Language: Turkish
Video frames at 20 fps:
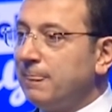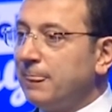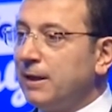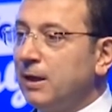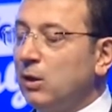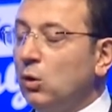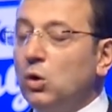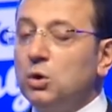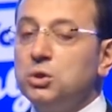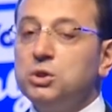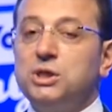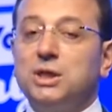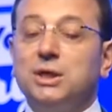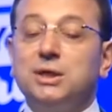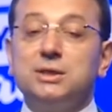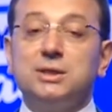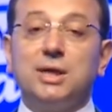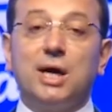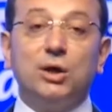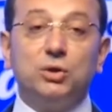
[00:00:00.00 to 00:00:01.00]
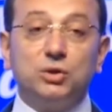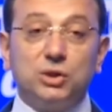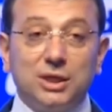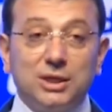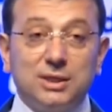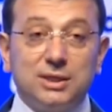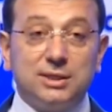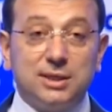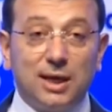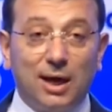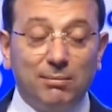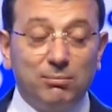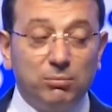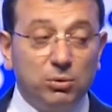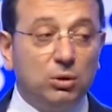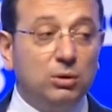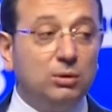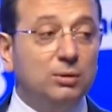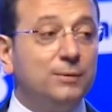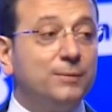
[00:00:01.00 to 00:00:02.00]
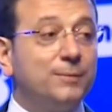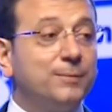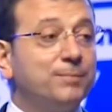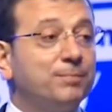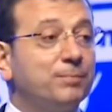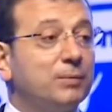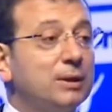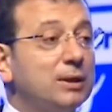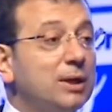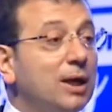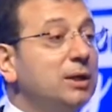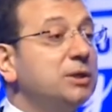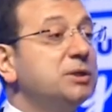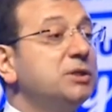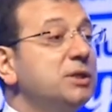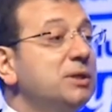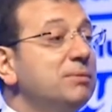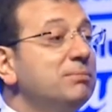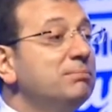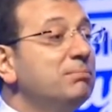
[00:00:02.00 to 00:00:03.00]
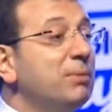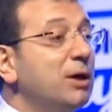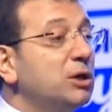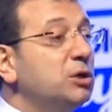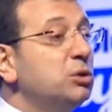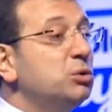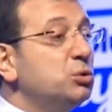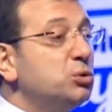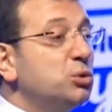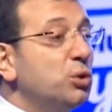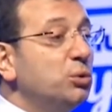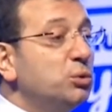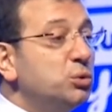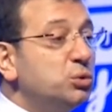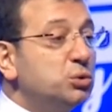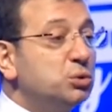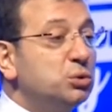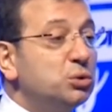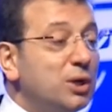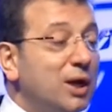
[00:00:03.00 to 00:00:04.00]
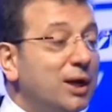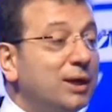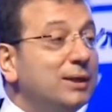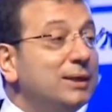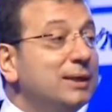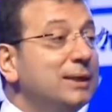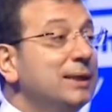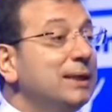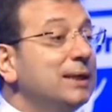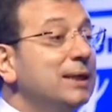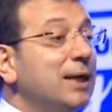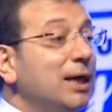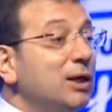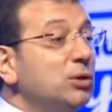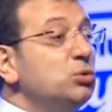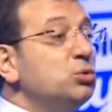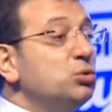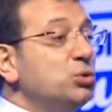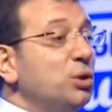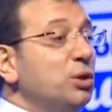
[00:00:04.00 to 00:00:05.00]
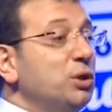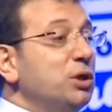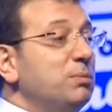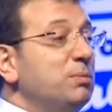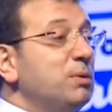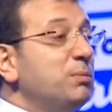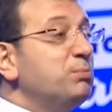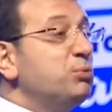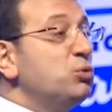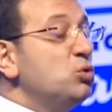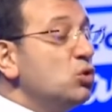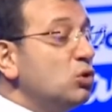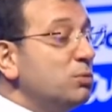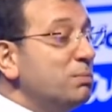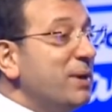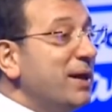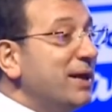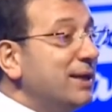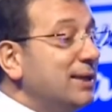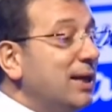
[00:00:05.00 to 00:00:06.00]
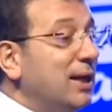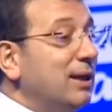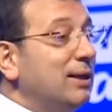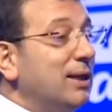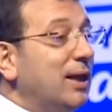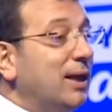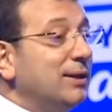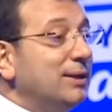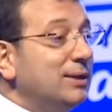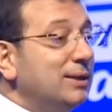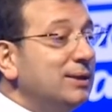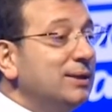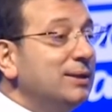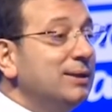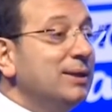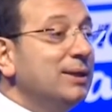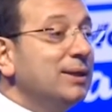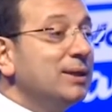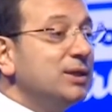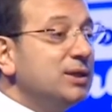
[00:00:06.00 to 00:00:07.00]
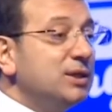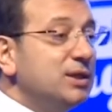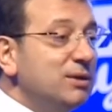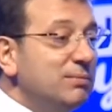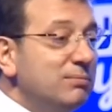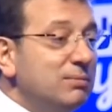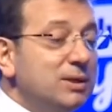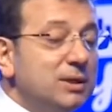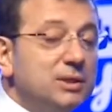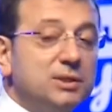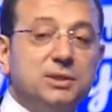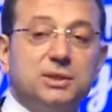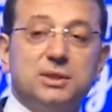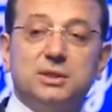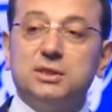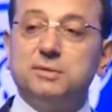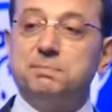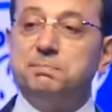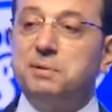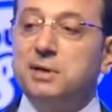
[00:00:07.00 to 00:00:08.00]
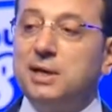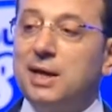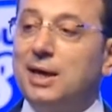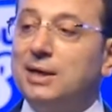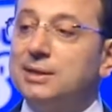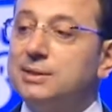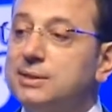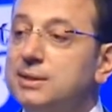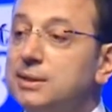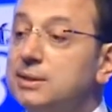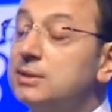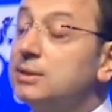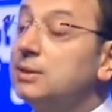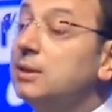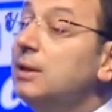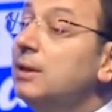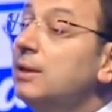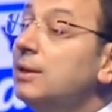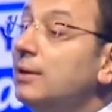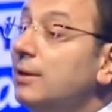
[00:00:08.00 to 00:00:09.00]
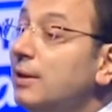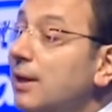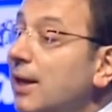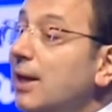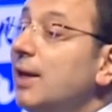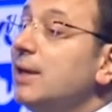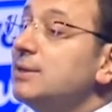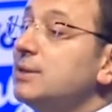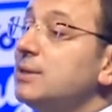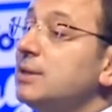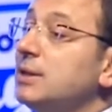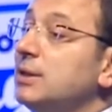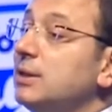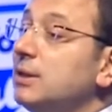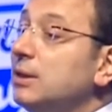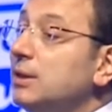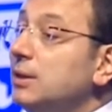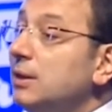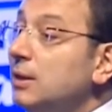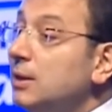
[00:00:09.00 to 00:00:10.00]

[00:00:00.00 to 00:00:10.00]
18 ay önce İstanbul, Taksim, Bakırköy, Üsküdar, Kadıköy gibi büyük meydanları kimliksiz, plansız, ne yazık ki